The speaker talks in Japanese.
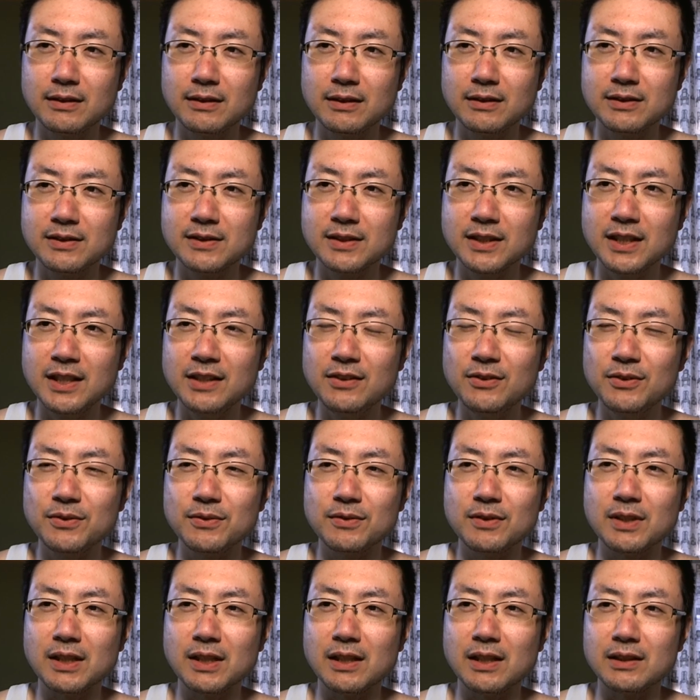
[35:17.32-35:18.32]
好きと
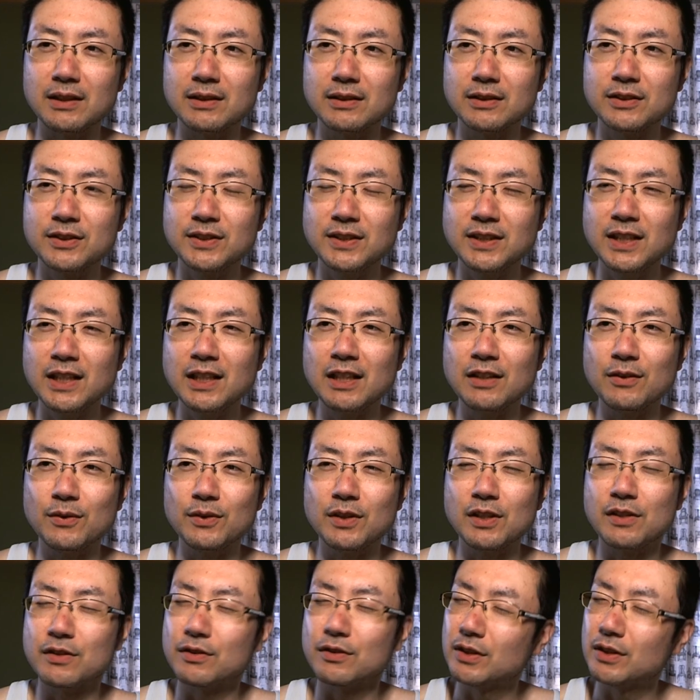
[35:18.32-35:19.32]
いうか癖で飲
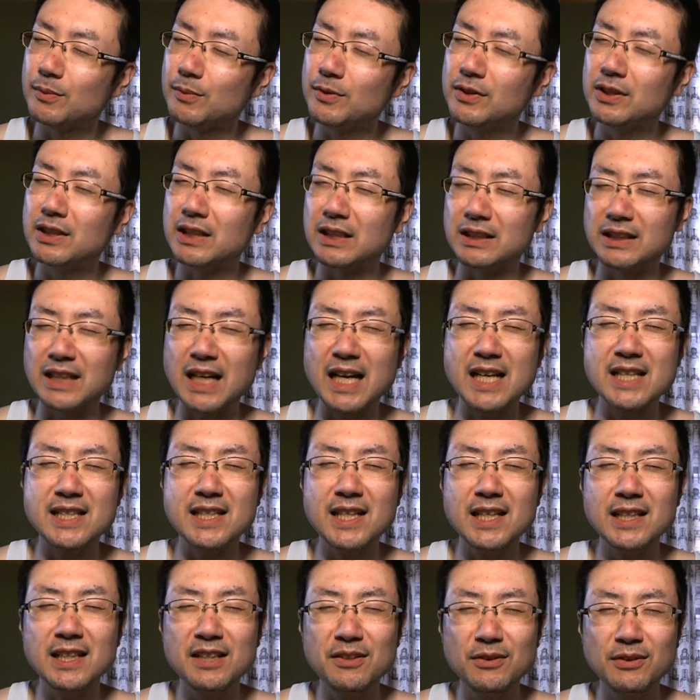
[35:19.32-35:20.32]
んでるようなもんかな。惰
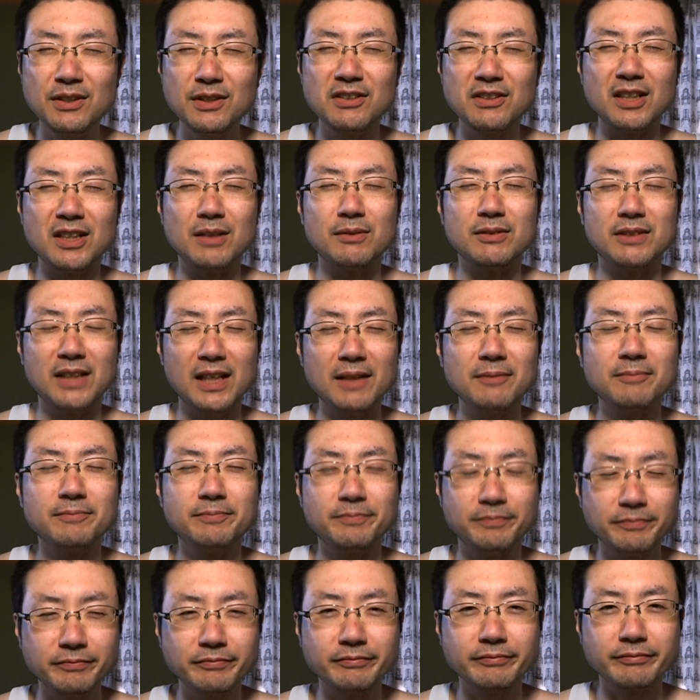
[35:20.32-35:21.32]
性で飲んでるかもね、
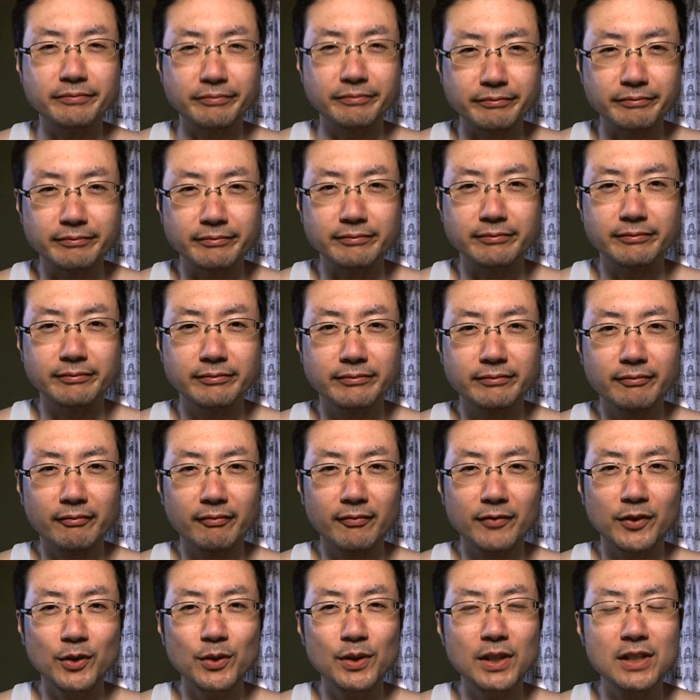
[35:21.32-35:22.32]
うん、
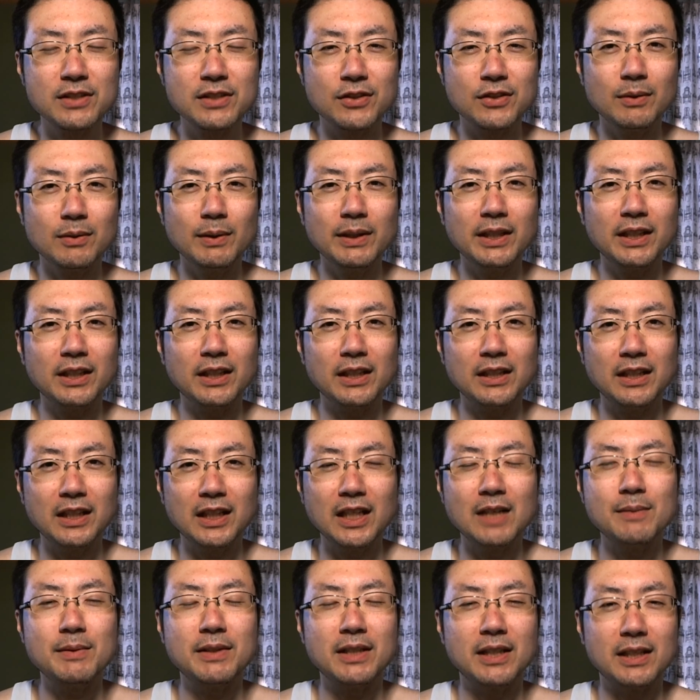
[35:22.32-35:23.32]
とりあえず飲まなきゃいけ
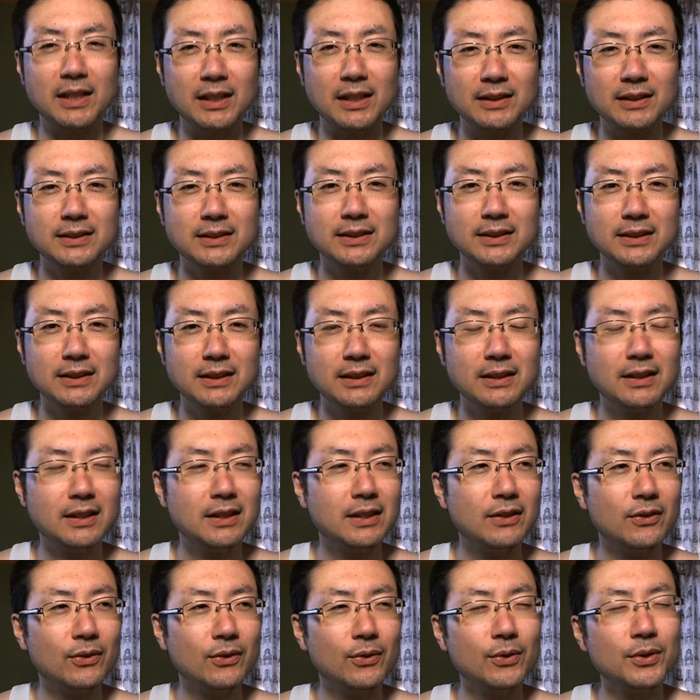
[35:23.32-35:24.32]
ないみたいな
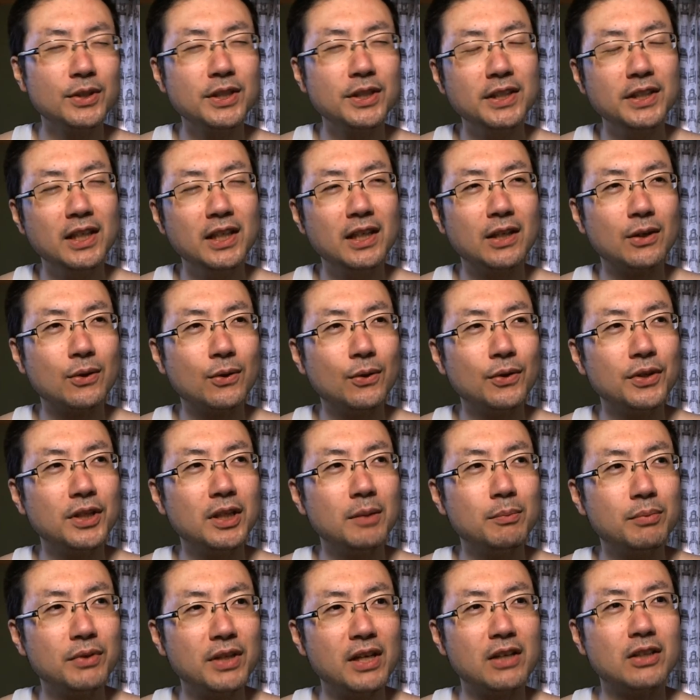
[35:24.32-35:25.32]
起きたら
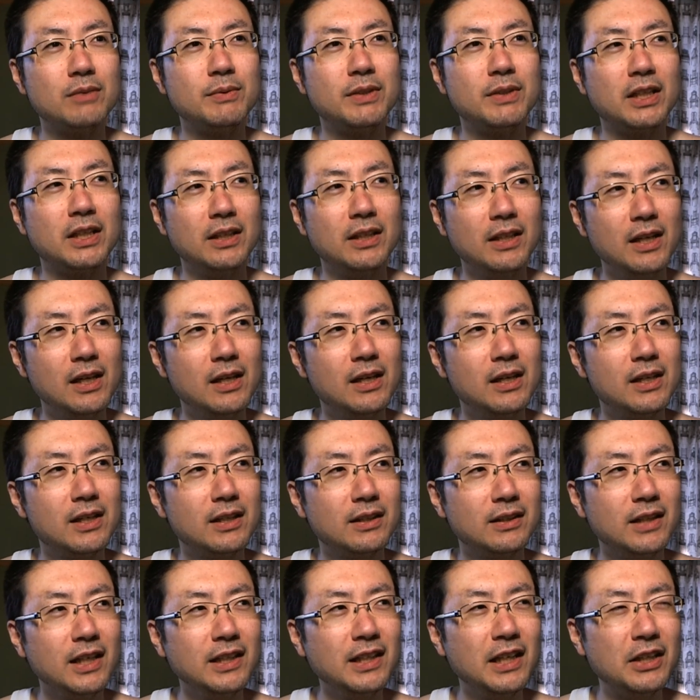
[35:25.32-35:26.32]
コーヒーブレイクみたいなね
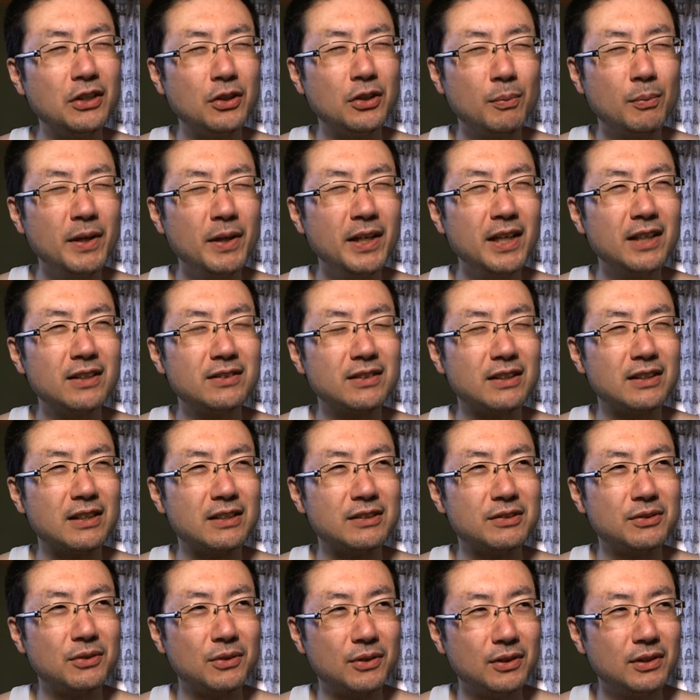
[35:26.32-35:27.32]
大体飲まなくな
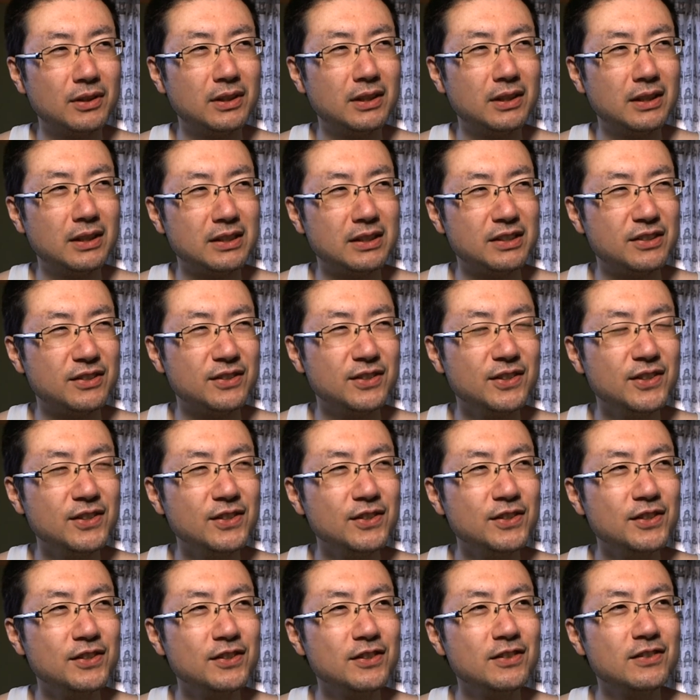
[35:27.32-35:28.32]
ると頭
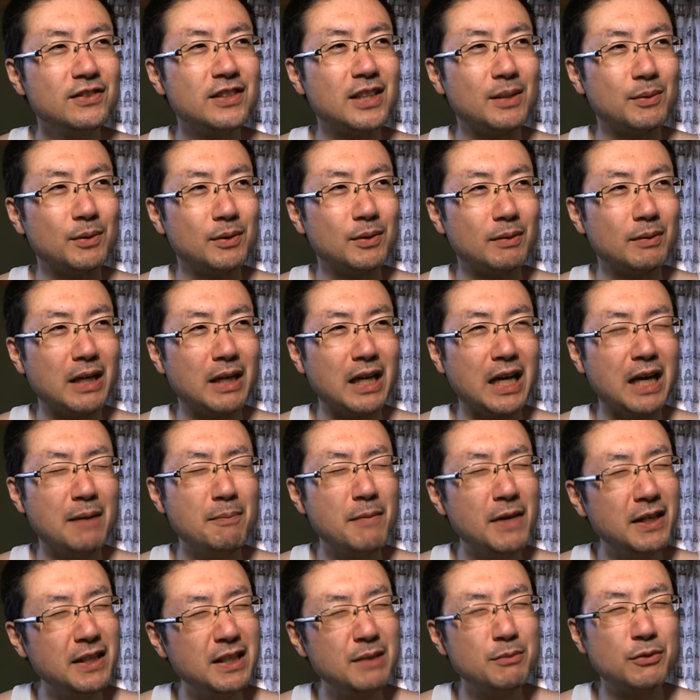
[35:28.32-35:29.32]
痛するんだもんあん
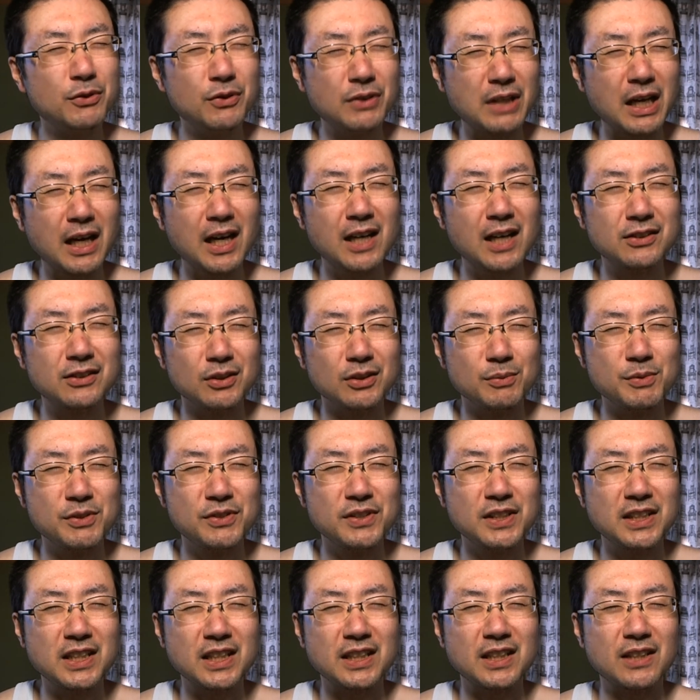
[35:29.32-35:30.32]
まりにも長く飲みす
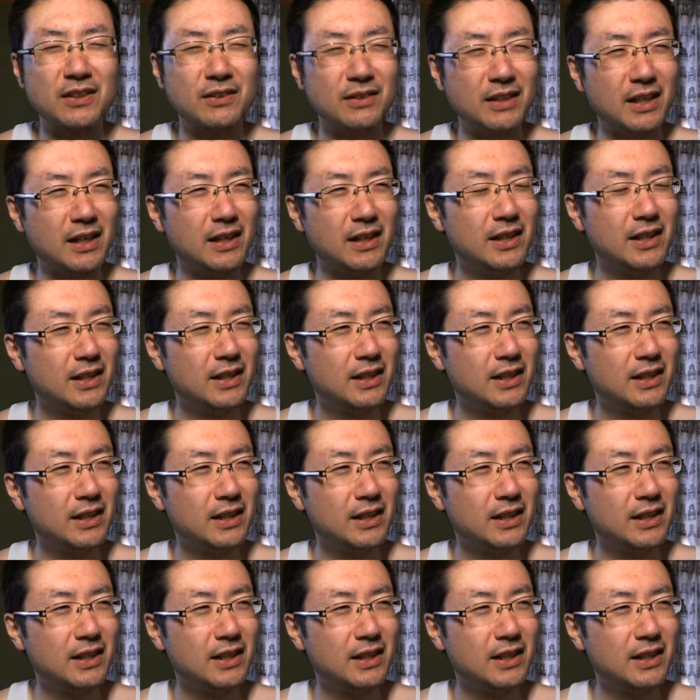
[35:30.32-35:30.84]
ぎたんだろうね